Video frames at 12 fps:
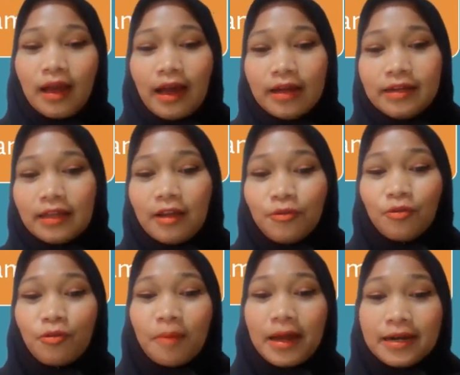adat dan
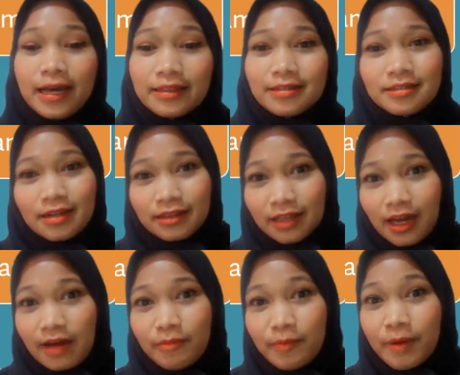hukum adat,
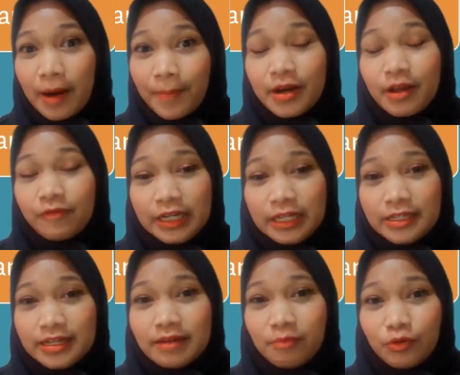serta beberapa
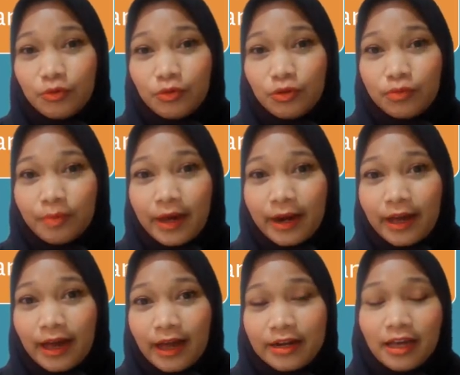definisi menurut para
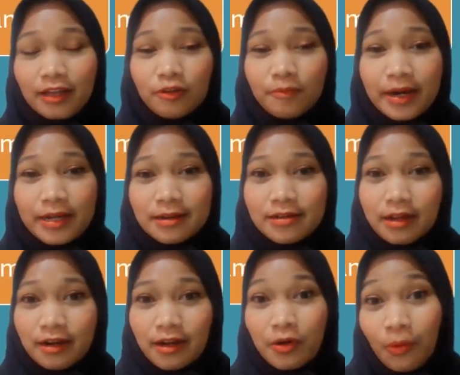ahli atau para
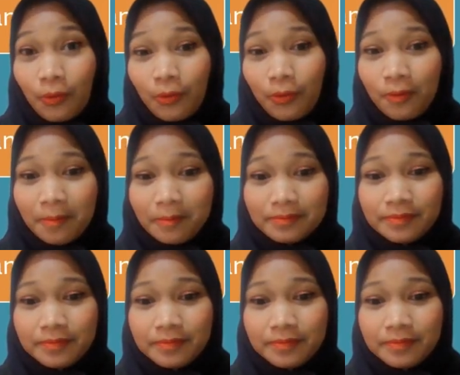sarjana hukum.